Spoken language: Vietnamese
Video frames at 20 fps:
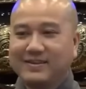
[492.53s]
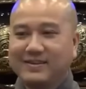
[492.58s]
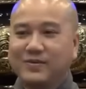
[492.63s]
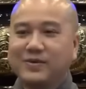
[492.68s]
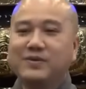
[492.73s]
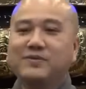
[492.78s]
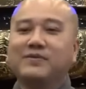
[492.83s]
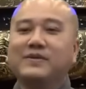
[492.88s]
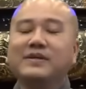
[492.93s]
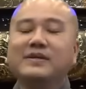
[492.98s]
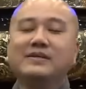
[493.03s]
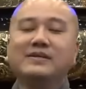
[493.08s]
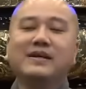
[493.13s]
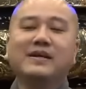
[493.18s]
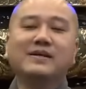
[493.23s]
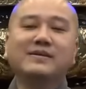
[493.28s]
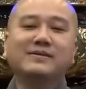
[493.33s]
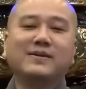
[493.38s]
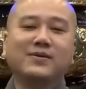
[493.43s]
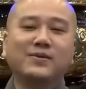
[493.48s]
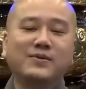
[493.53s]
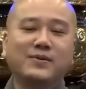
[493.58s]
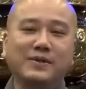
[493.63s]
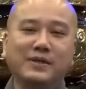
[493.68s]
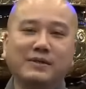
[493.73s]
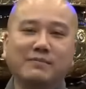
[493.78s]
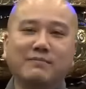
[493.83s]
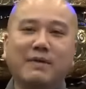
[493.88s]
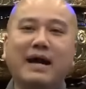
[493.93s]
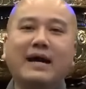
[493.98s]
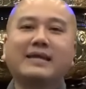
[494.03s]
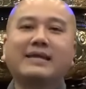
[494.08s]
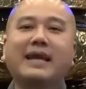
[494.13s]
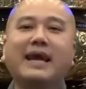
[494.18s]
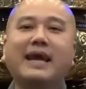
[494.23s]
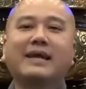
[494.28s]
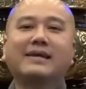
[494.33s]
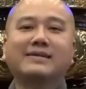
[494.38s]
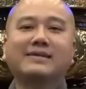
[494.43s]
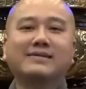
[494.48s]
Quý vị nhớ câu chuyện Bá
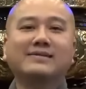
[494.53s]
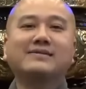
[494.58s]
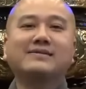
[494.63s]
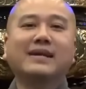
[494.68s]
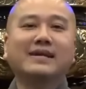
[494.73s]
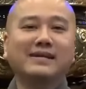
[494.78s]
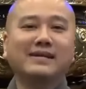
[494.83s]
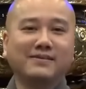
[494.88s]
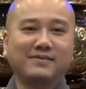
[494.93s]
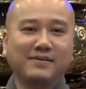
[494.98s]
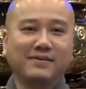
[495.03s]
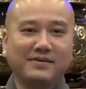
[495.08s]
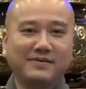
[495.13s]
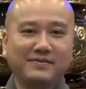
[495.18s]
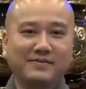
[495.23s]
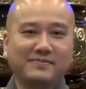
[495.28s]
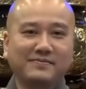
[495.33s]
Nha Tử Kỳ đó.